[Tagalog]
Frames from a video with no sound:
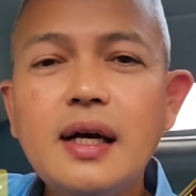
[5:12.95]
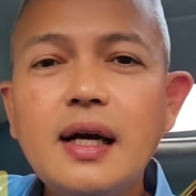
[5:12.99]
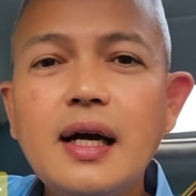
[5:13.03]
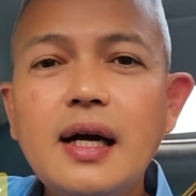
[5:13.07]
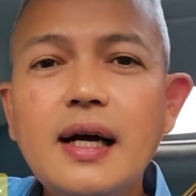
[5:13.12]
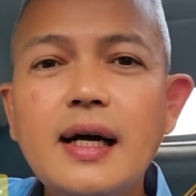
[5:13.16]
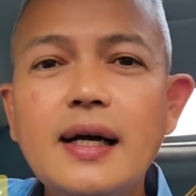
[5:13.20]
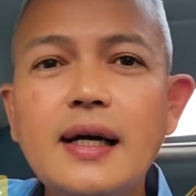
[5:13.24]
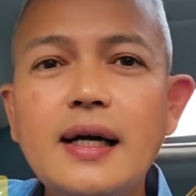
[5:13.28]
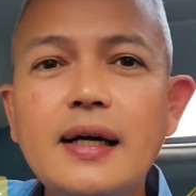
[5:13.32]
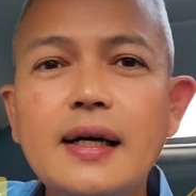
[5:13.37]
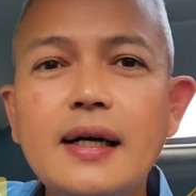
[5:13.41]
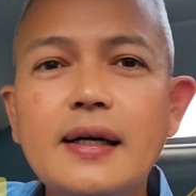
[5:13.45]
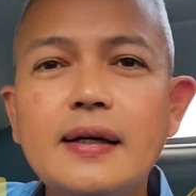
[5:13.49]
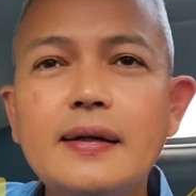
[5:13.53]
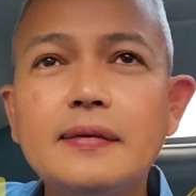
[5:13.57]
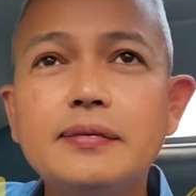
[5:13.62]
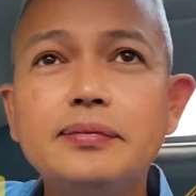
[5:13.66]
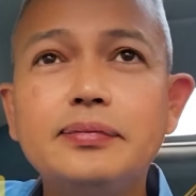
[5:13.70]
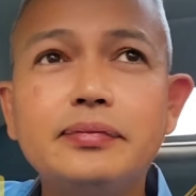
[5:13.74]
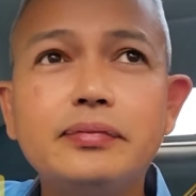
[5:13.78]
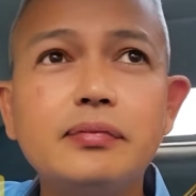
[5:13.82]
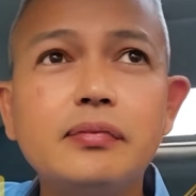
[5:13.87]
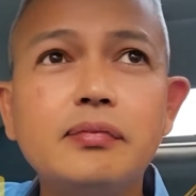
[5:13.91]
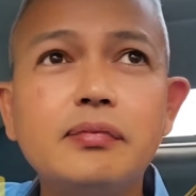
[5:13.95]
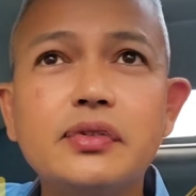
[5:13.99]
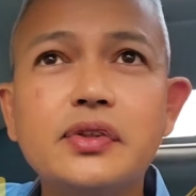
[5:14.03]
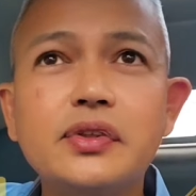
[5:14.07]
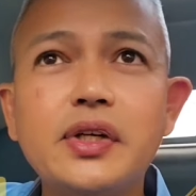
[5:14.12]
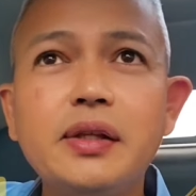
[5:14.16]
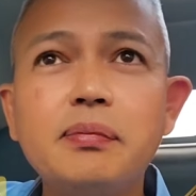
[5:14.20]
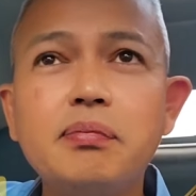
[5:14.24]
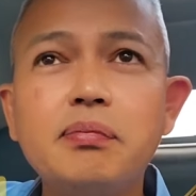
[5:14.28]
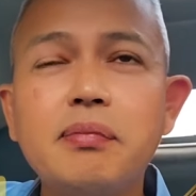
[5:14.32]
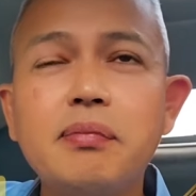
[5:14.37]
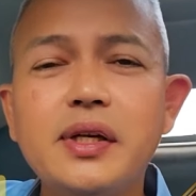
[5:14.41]
Uh,
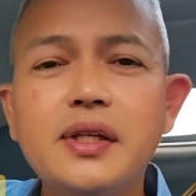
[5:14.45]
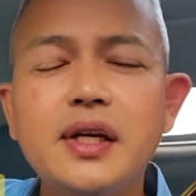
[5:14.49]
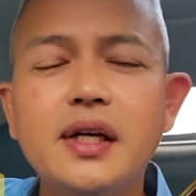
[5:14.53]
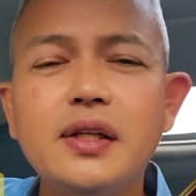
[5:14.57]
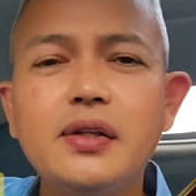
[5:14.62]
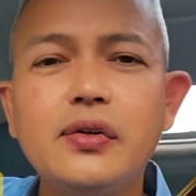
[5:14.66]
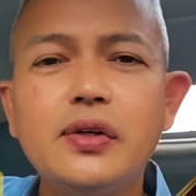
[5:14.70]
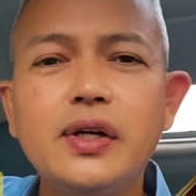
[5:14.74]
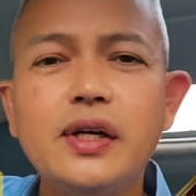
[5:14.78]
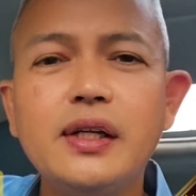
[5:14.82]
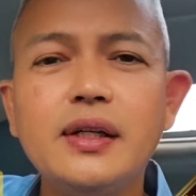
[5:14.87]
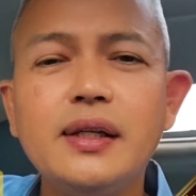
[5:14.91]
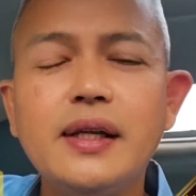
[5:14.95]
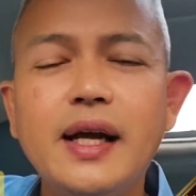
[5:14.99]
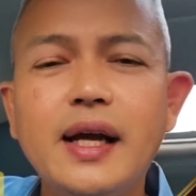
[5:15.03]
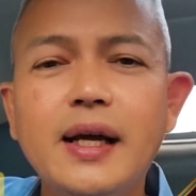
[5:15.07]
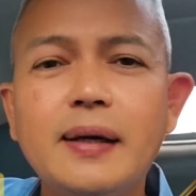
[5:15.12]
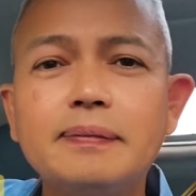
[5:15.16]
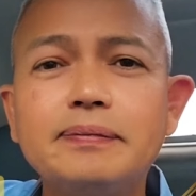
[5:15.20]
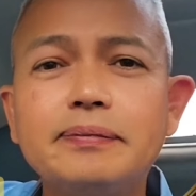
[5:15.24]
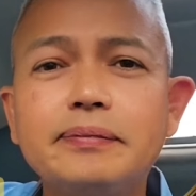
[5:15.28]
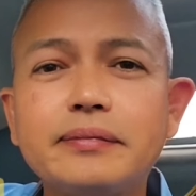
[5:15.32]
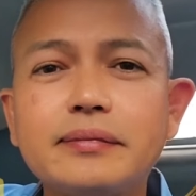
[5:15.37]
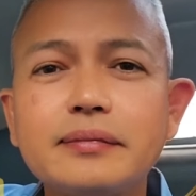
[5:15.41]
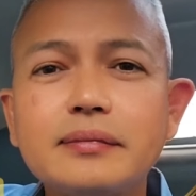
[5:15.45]
rant man yan or hindi,